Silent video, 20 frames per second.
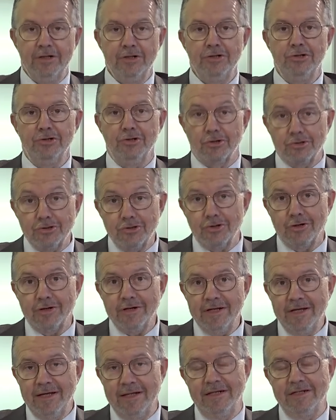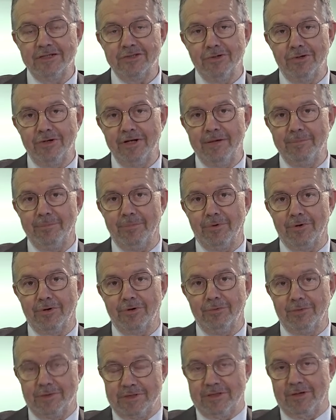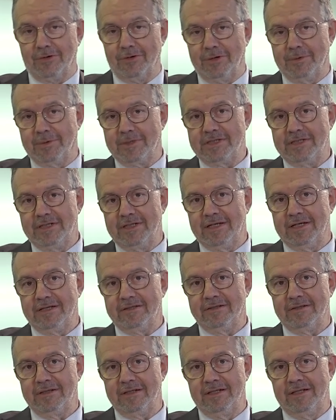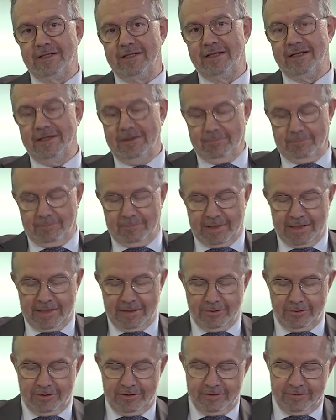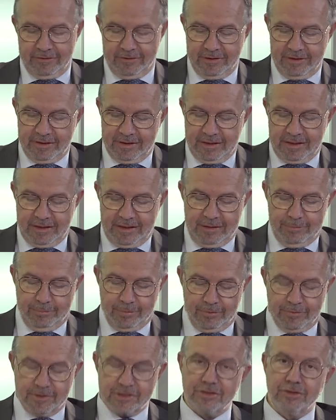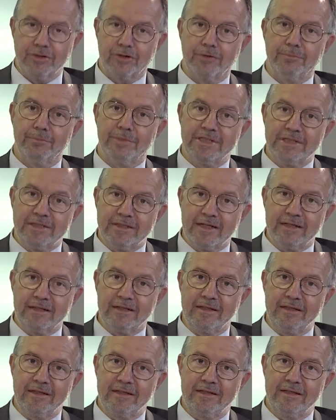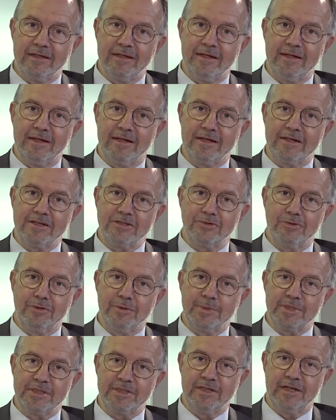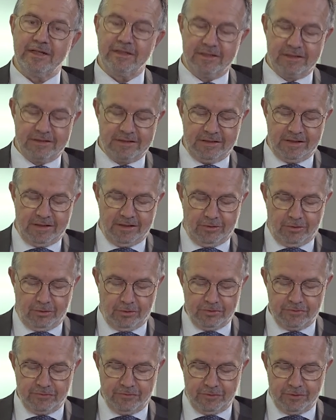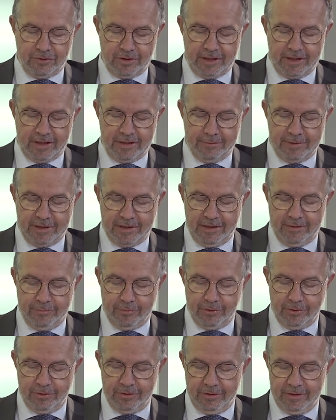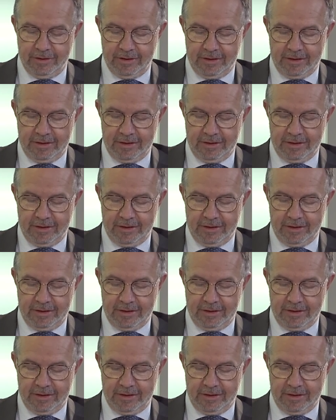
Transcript: doctor en Historia por nuestra Universidad de Valladolid y profesor visitante en las universidades de Oxford, Harvard y Brown,